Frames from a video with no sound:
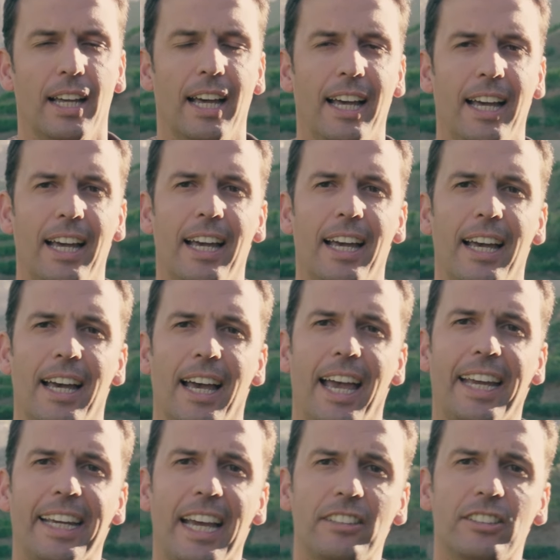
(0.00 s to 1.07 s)
Eh,
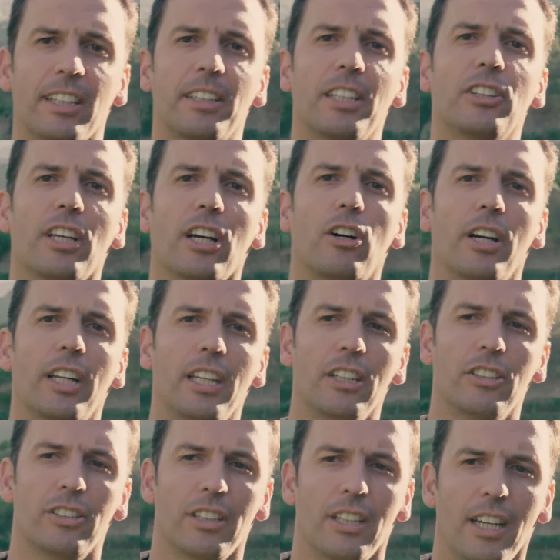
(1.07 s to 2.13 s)
a casta Tinta
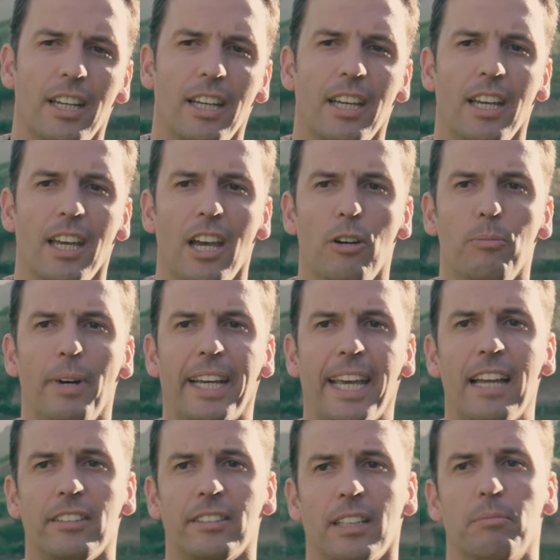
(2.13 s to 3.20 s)
Roriz eh, é uma
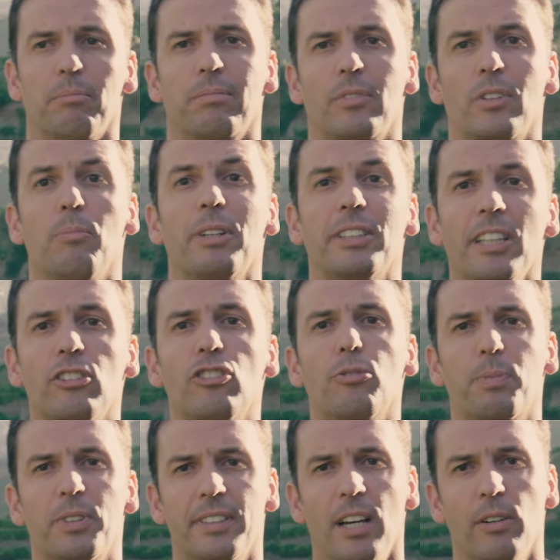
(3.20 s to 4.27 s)
casta com bastante
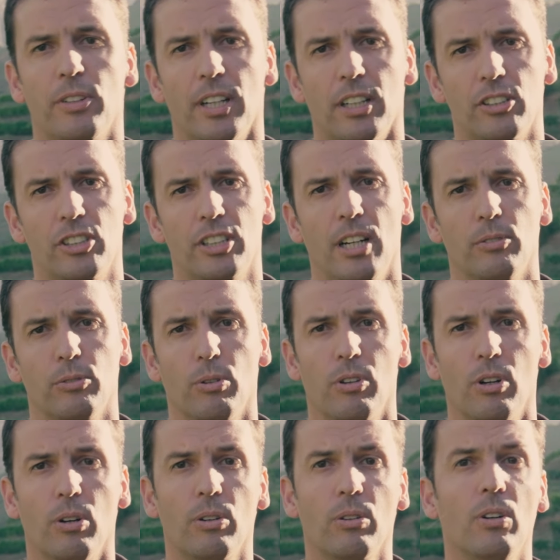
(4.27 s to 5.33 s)
expressão na região do
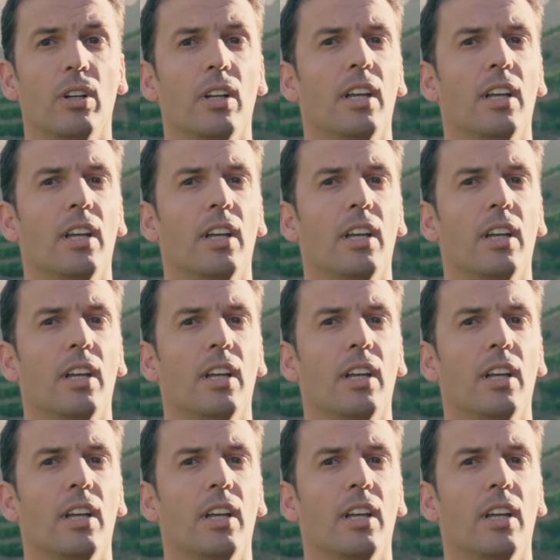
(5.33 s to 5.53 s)
Douro,